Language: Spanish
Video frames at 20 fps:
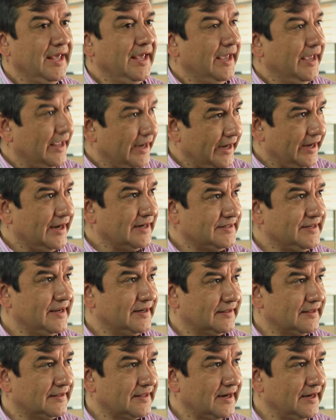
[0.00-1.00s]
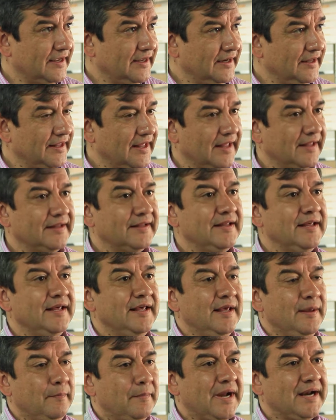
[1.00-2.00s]
genera cierta tranquilidad.
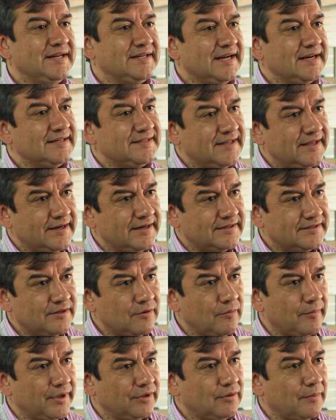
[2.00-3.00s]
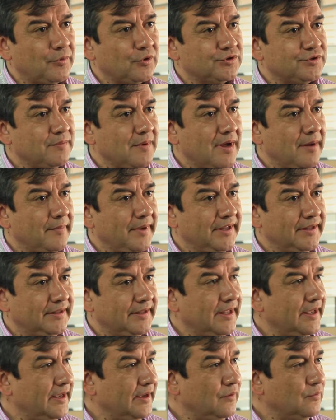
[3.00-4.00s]
Manizales tiene en este momento
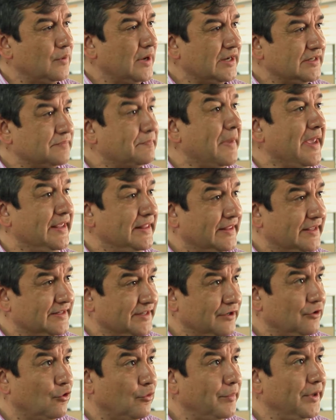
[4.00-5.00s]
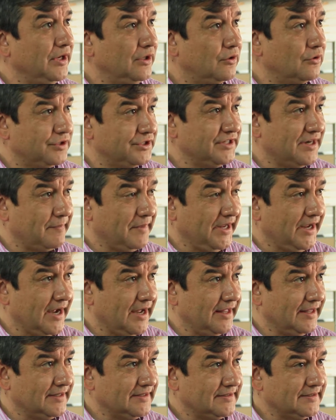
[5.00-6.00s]
aproximadamente unas 25.000 dosis
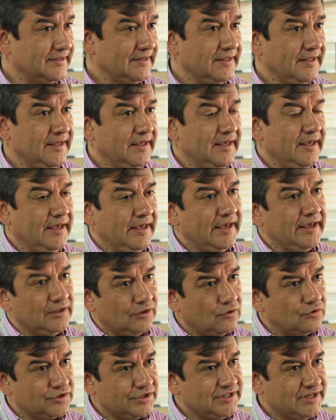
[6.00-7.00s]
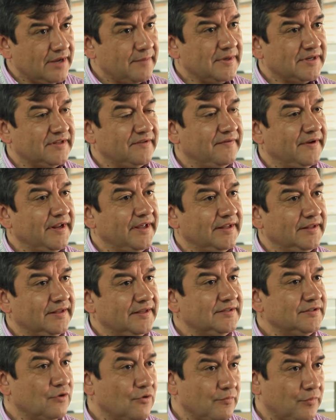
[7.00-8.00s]
aplicadas en dos esquemas
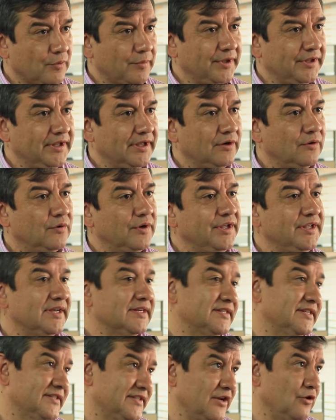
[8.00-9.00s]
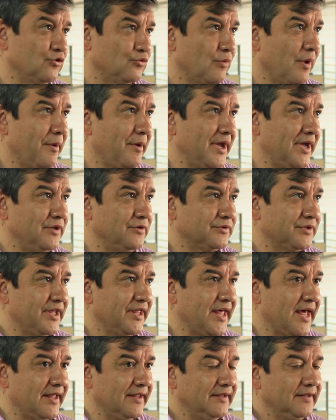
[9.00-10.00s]
diferentes, comprometiendo niñas desde los 9 años de
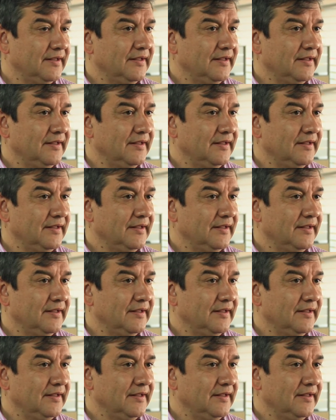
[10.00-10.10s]
edad.